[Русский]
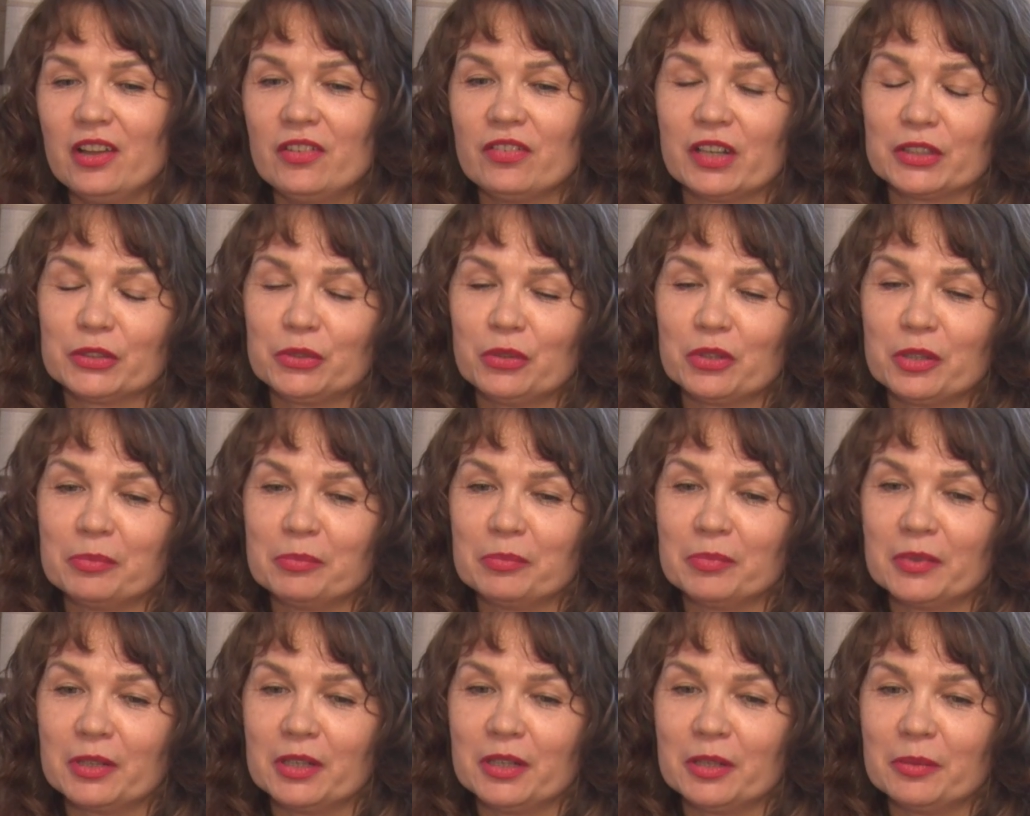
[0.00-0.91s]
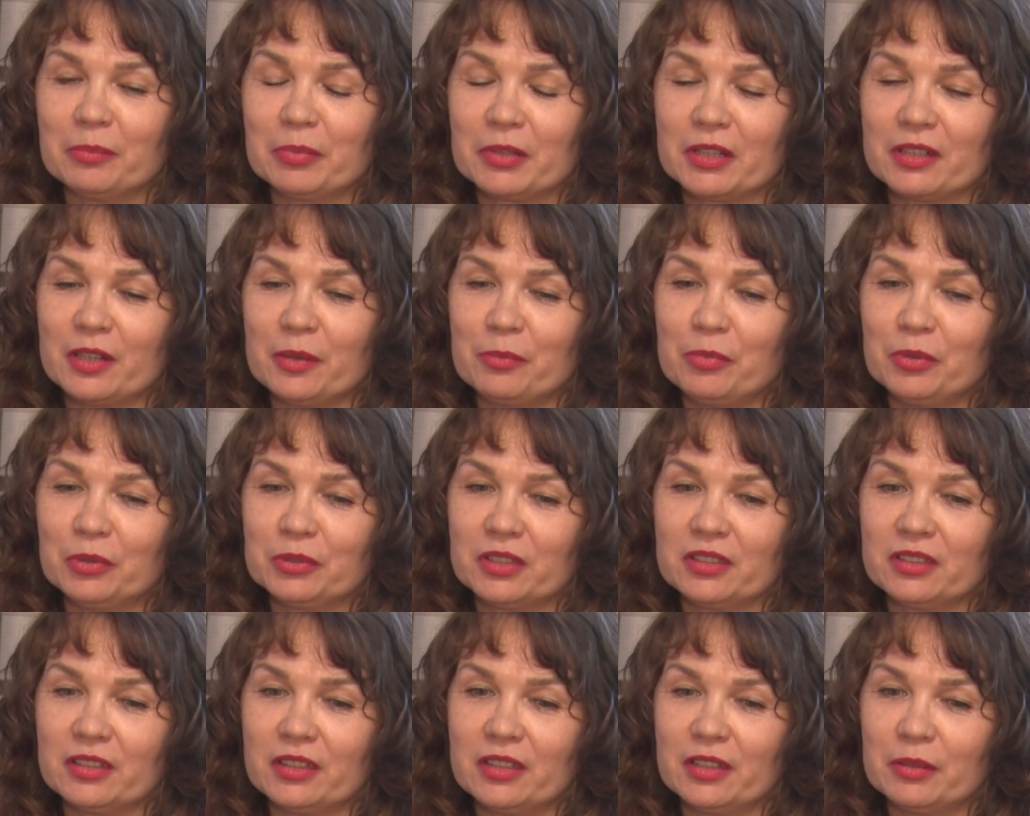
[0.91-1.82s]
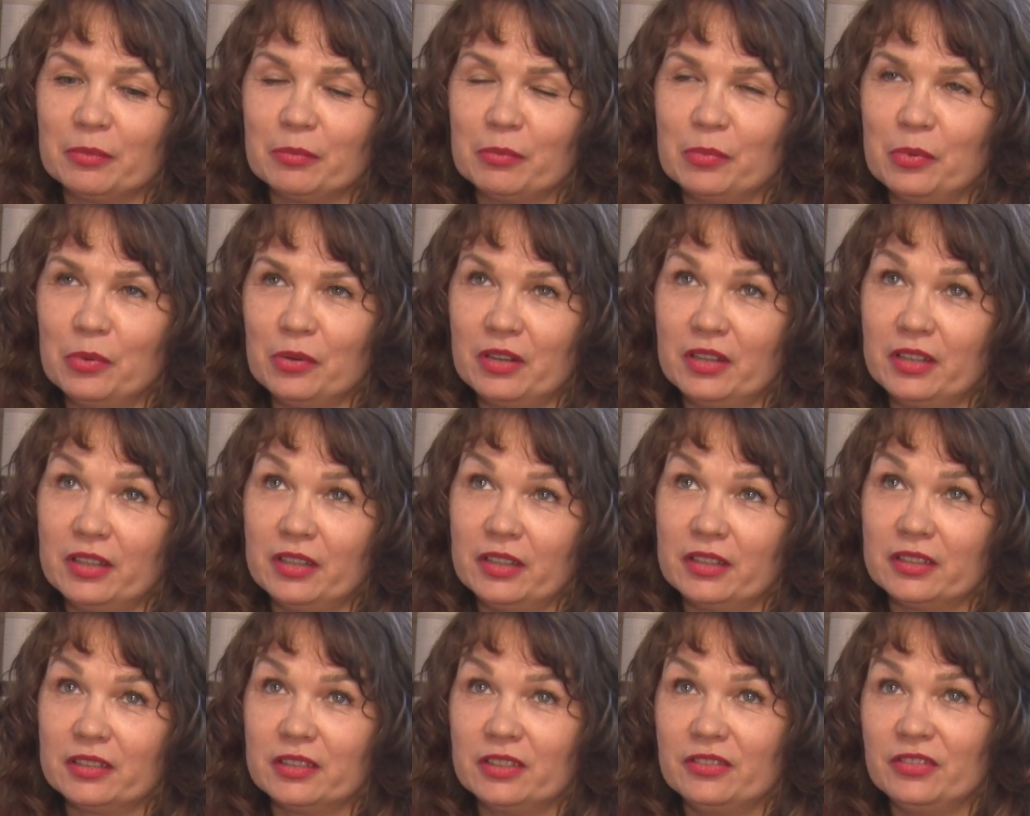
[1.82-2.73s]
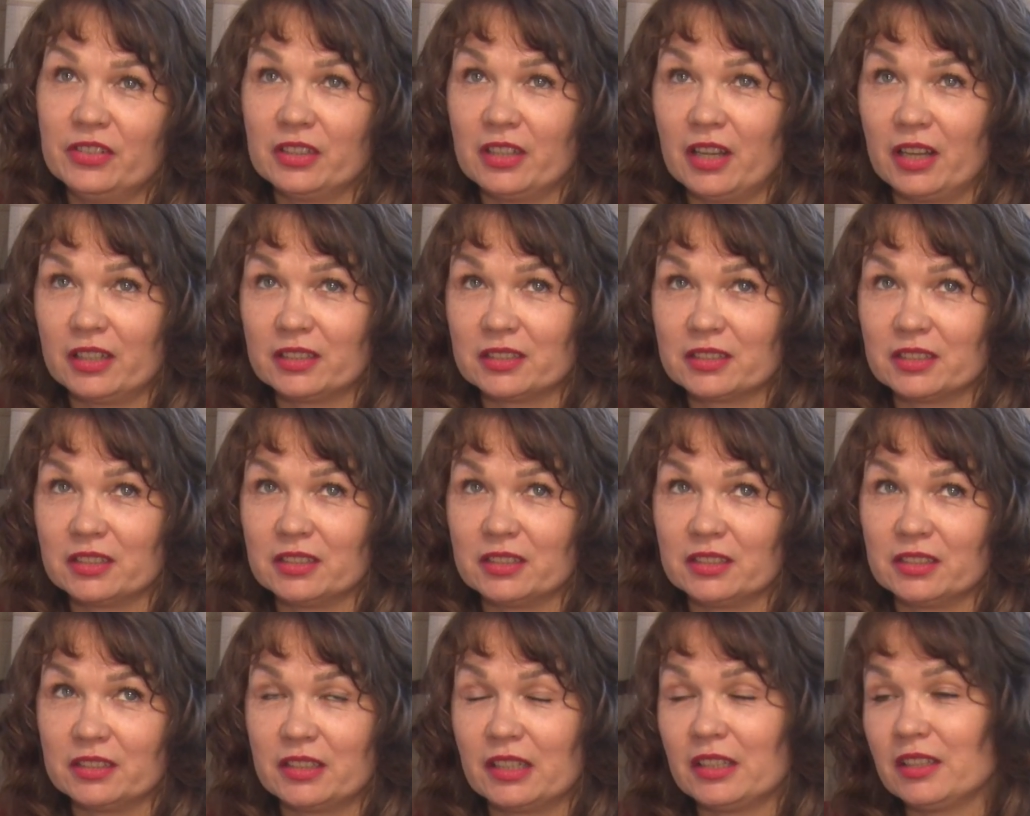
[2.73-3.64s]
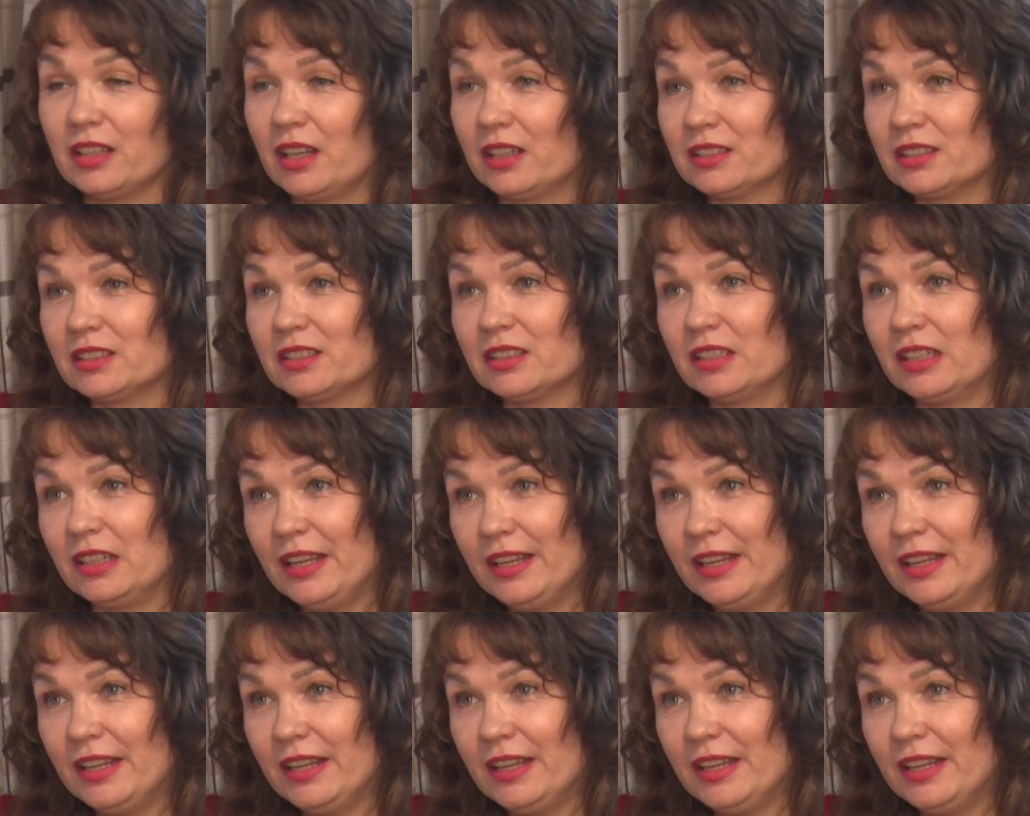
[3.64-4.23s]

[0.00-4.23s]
в котором э, проработала более 12-13